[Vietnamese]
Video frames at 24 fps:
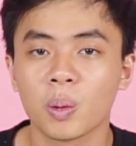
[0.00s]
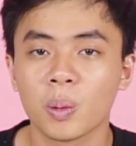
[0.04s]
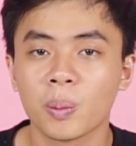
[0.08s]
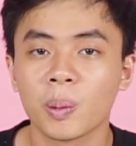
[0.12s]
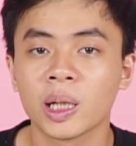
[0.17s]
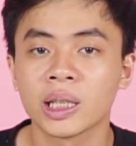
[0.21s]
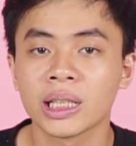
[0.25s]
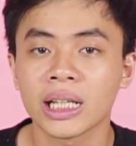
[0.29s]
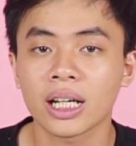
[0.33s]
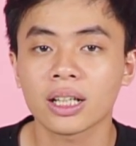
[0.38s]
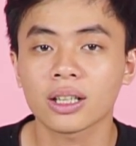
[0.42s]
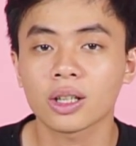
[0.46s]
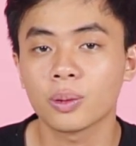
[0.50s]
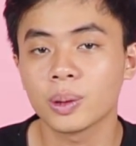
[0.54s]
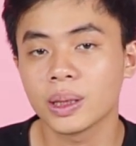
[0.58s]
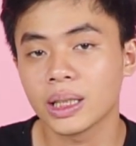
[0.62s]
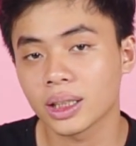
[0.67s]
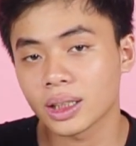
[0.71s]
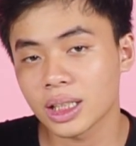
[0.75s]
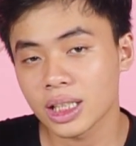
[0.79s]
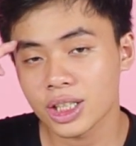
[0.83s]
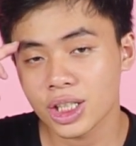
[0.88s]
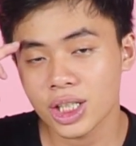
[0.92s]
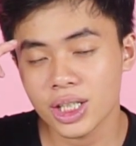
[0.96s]
hộ mình nhé Còn bây
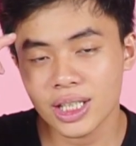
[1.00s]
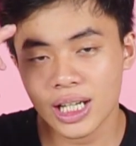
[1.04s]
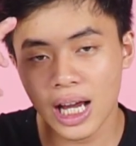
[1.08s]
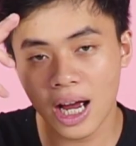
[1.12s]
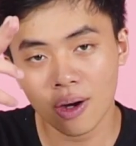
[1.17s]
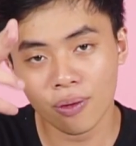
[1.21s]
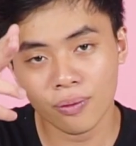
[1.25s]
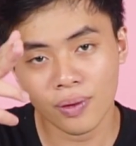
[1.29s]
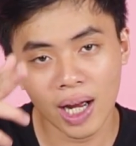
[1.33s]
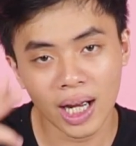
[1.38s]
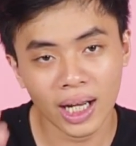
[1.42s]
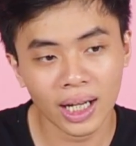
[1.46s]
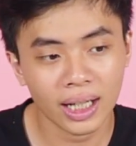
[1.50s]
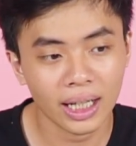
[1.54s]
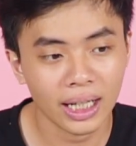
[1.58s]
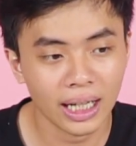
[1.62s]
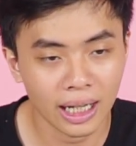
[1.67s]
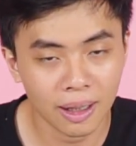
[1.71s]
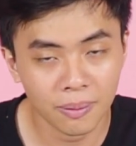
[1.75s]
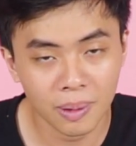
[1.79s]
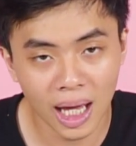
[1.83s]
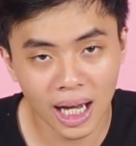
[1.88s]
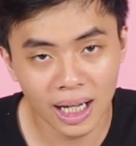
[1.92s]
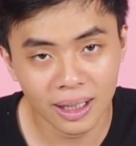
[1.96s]
giờ thì xin chào và
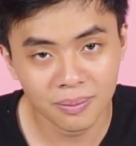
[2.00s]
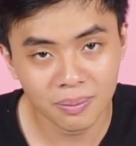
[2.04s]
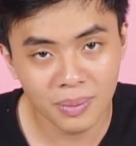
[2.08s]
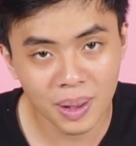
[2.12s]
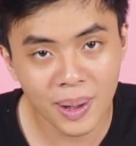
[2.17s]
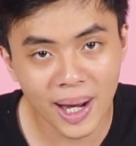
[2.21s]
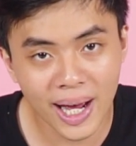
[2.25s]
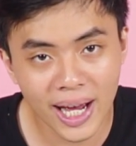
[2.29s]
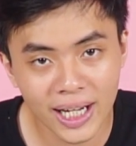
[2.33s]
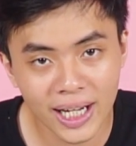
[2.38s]
hẹn gặp lại Bye